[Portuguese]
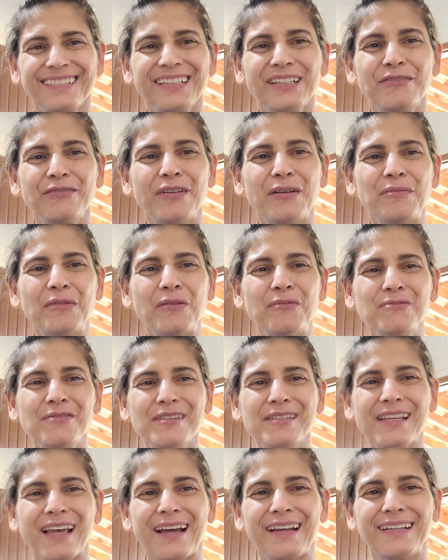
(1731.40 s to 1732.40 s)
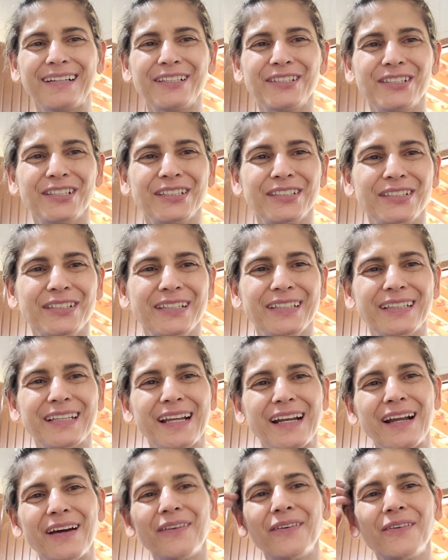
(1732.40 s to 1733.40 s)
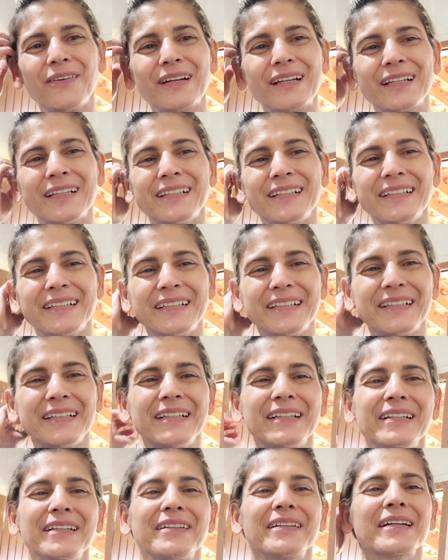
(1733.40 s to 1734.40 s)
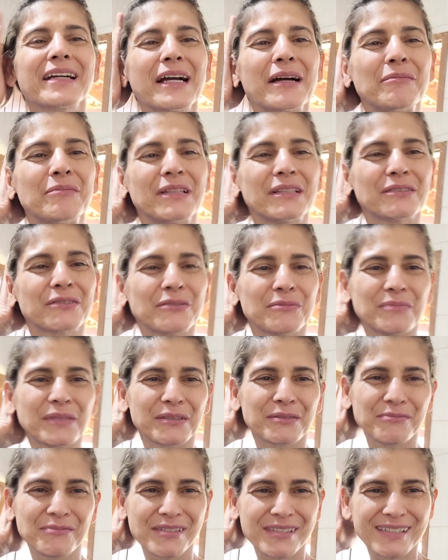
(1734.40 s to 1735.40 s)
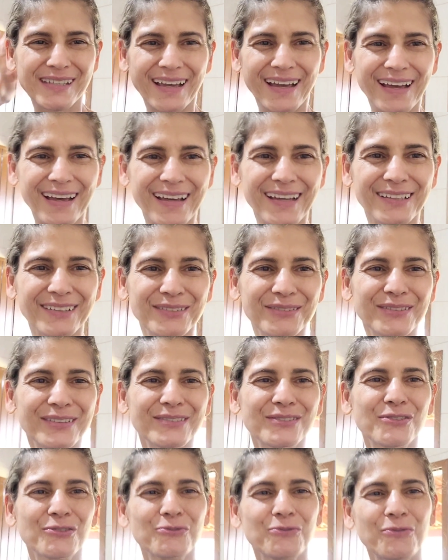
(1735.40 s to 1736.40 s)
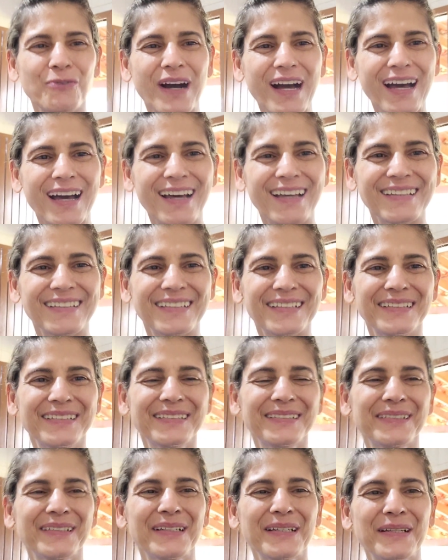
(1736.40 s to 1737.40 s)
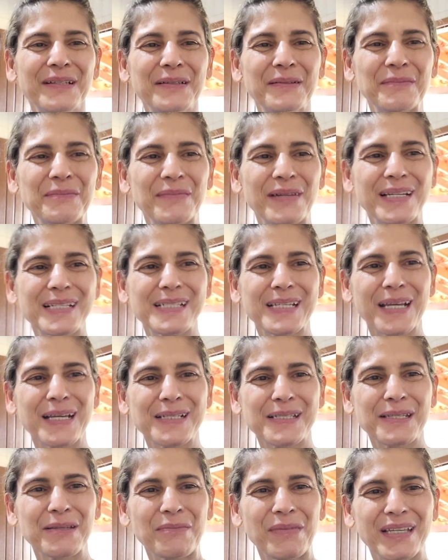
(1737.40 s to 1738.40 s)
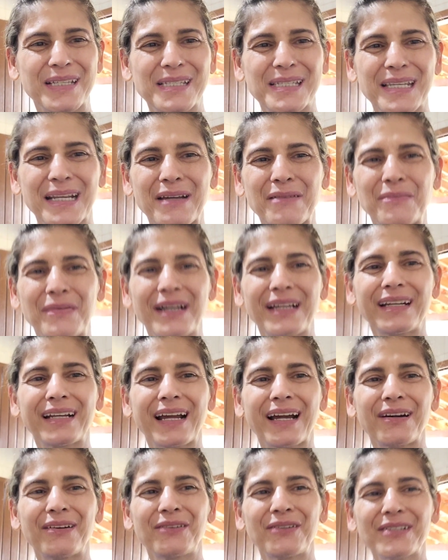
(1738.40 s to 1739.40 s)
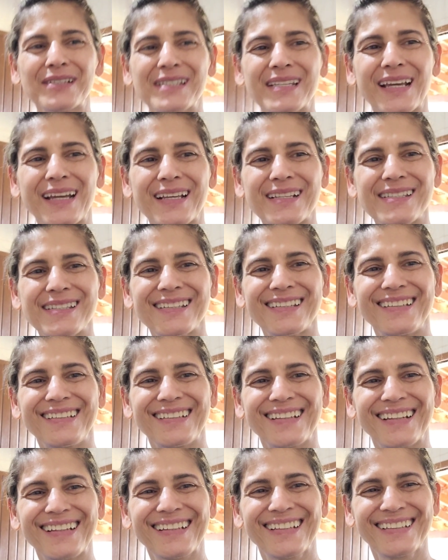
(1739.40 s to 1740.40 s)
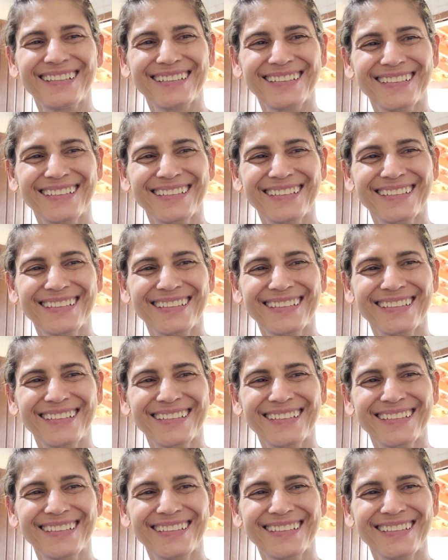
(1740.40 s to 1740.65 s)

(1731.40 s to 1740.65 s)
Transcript: E vamos almoçar, né, gente? Que tá na hora. Cabelo tudo bagunçado, suada. Mas é assim mesmo, trabalho na roça é assim, né?